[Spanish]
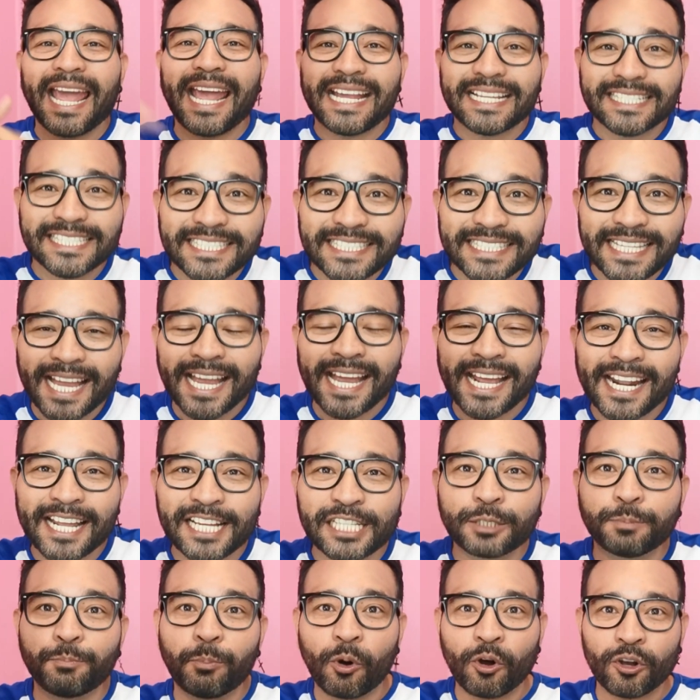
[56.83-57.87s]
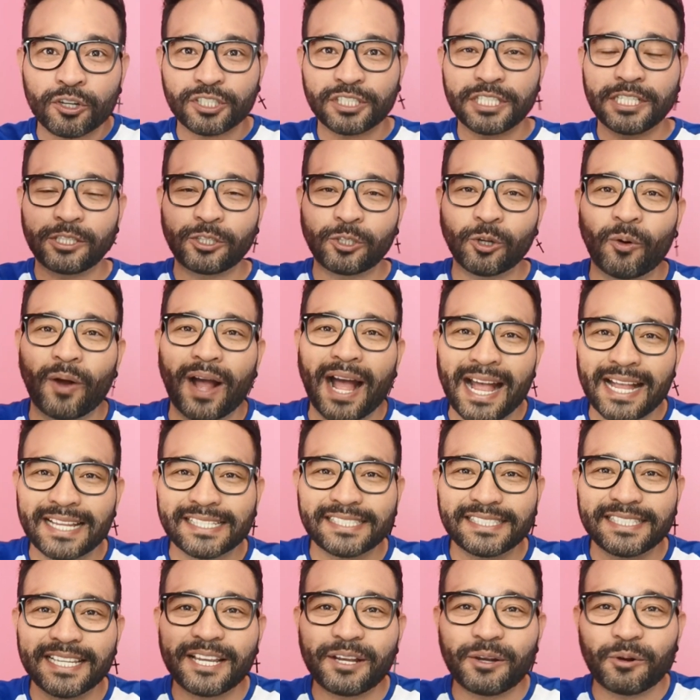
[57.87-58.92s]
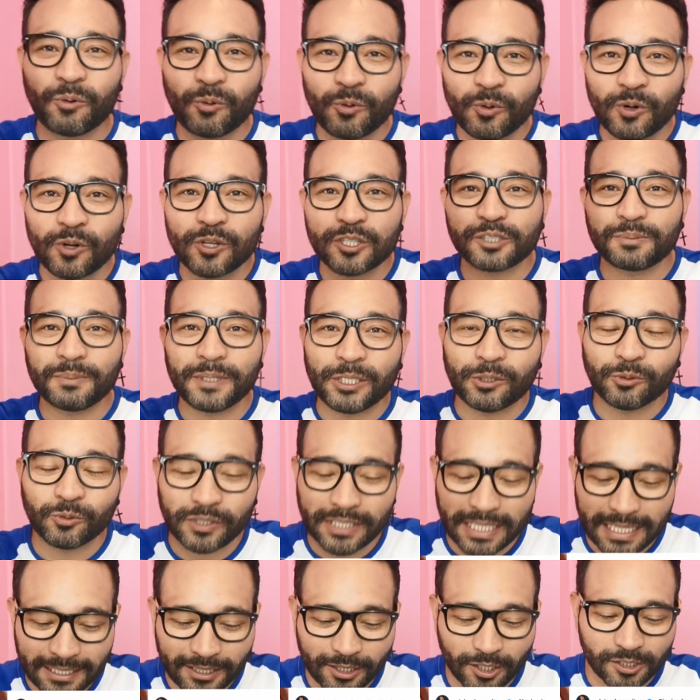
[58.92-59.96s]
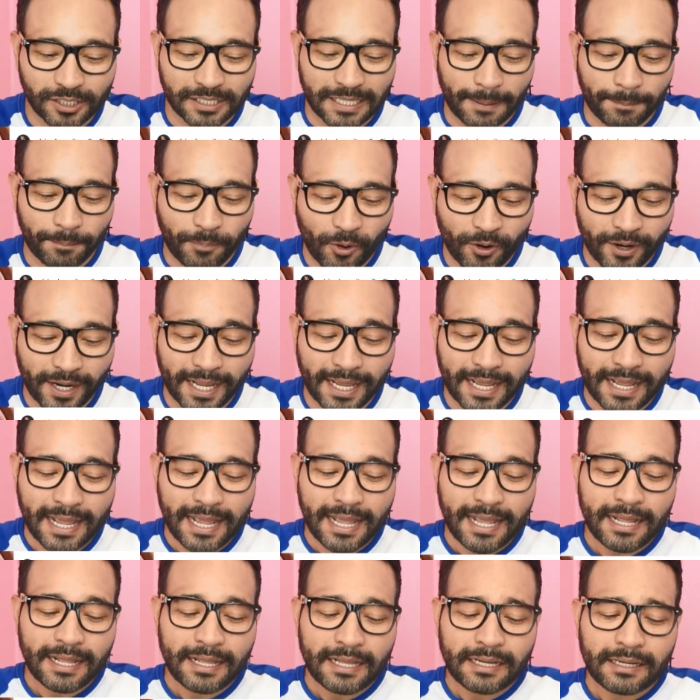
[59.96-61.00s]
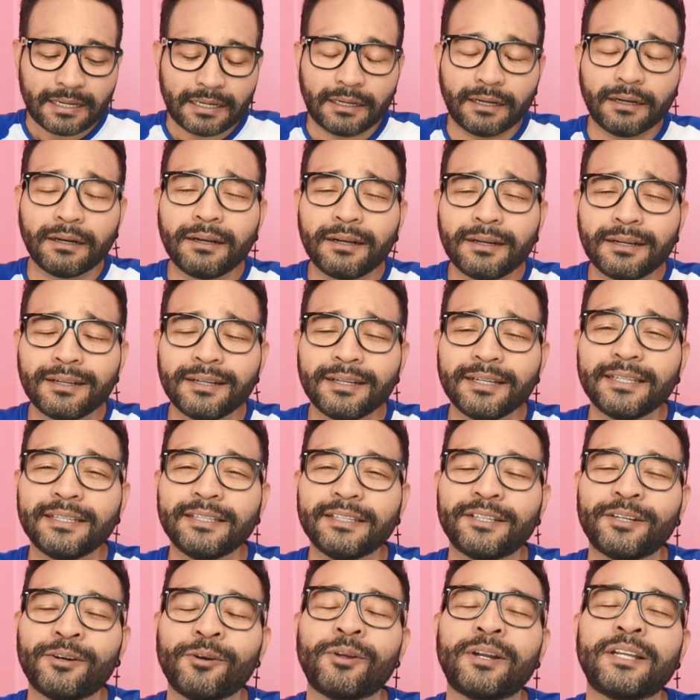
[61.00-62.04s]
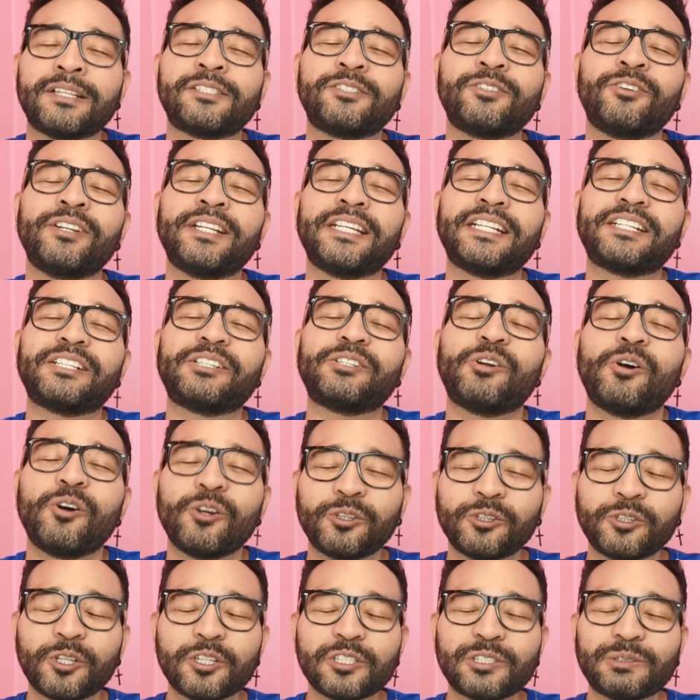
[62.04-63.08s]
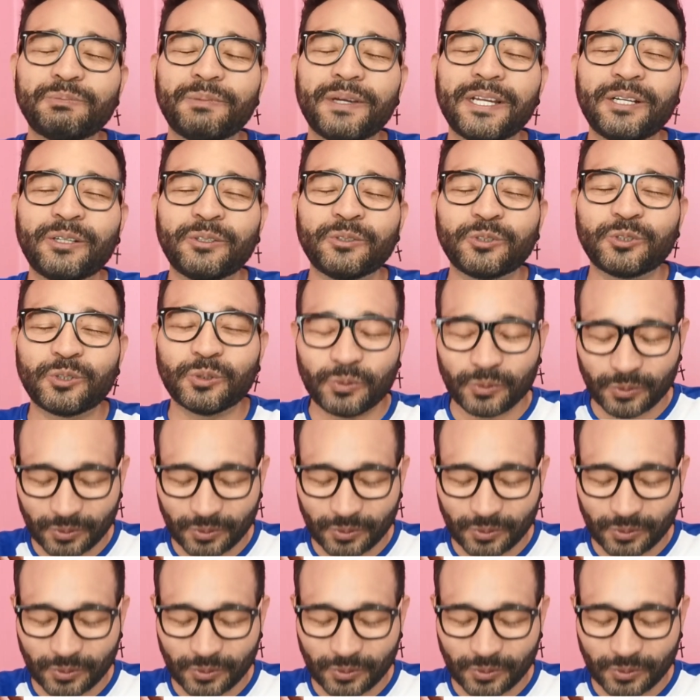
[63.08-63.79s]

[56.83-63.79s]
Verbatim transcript: Esther expósito. Hace unos minutitos le pone. ¡Ay! Corazones rotos menos